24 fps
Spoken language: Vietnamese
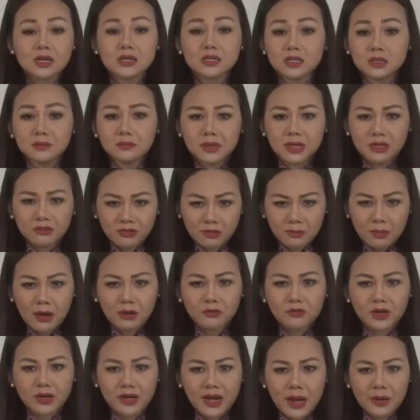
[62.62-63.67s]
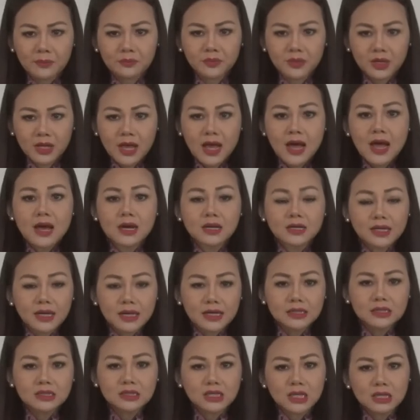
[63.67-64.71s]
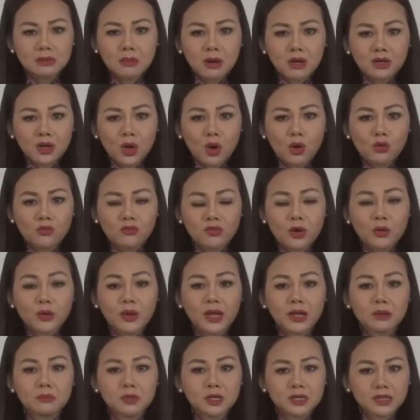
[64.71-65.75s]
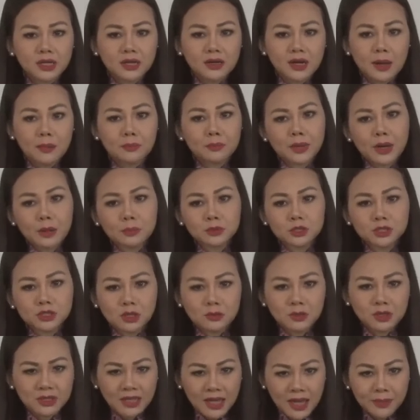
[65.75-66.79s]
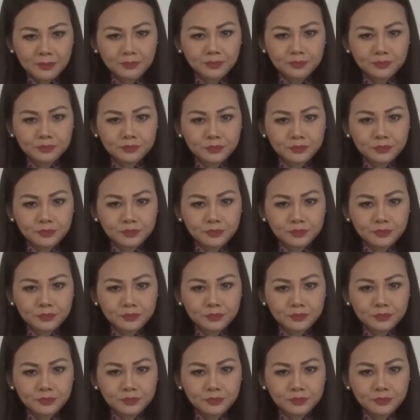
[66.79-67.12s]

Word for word: giữa Mỹ và Bắc Việt Nam kể từ khi bắt đầu vào ngày mười tháng năm năm sáu mươi tám.